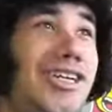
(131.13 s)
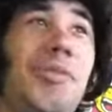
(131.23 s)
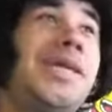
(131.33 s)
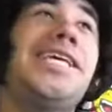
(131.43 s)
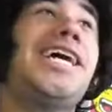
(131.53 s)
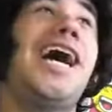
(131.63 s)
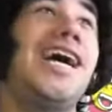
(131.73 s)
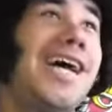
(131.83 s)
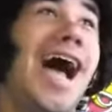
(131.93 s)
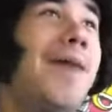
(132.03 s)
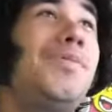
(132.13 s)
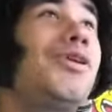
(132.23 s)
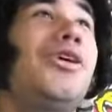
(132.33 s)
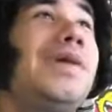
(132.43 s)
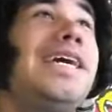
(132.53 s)
No me diga, ¿a
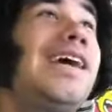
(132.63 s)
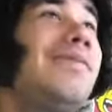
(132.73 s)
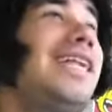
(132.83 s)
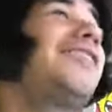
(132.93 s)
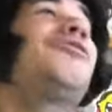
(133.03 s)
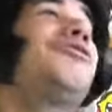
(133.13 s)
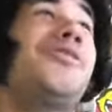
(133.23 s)
poco va a ir a ver a su